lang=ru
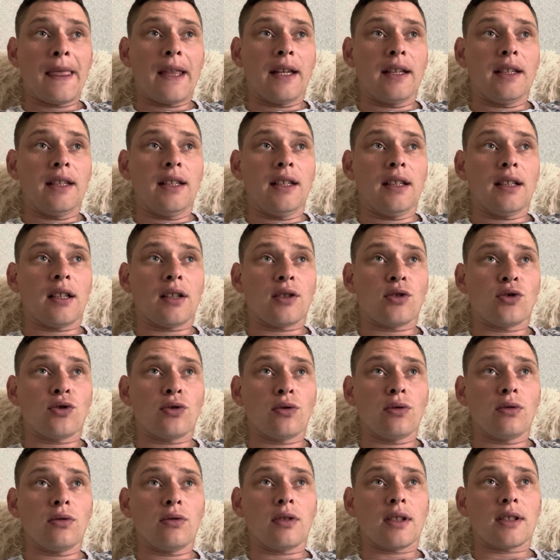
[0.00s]
И
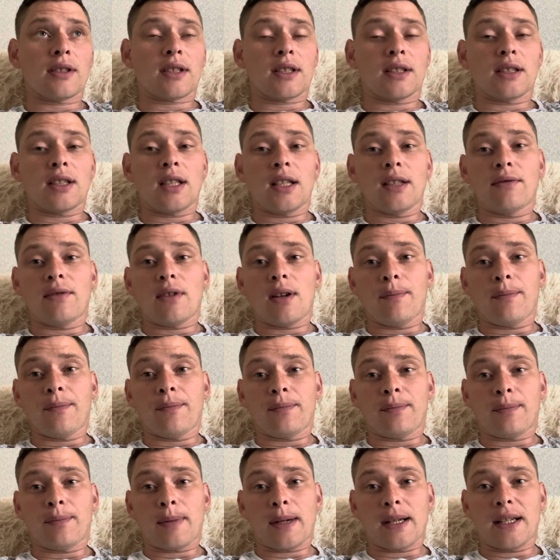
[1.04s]
хочу рассказать вам
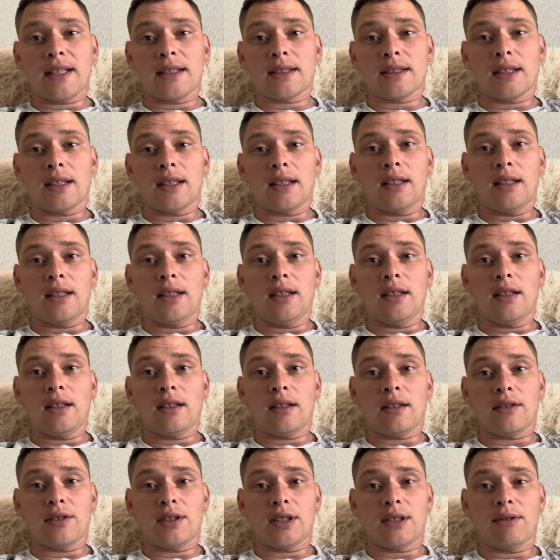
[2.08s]
полезный
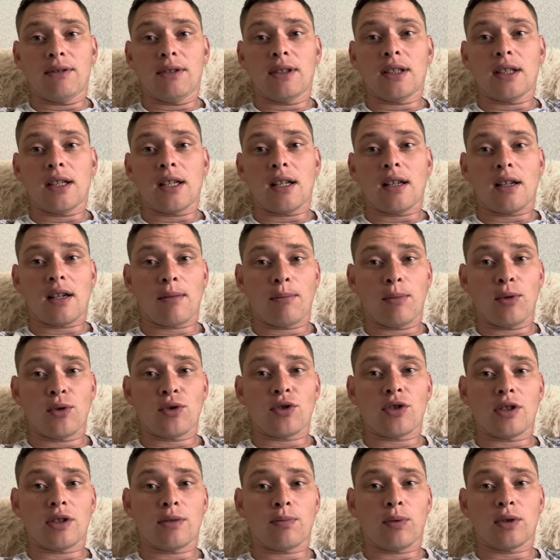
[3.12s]
и действительно
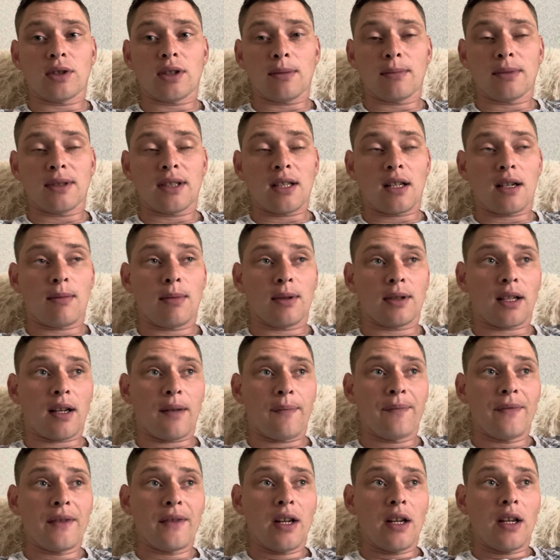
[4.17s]
рабочий способ заработка.
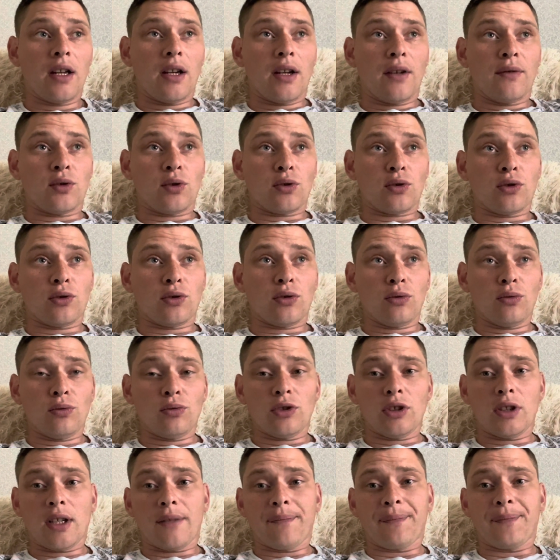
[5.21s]
Все, что
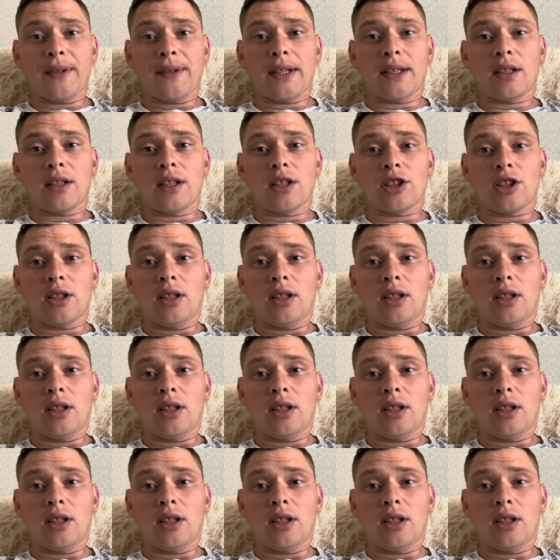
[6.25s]
нужно, это даже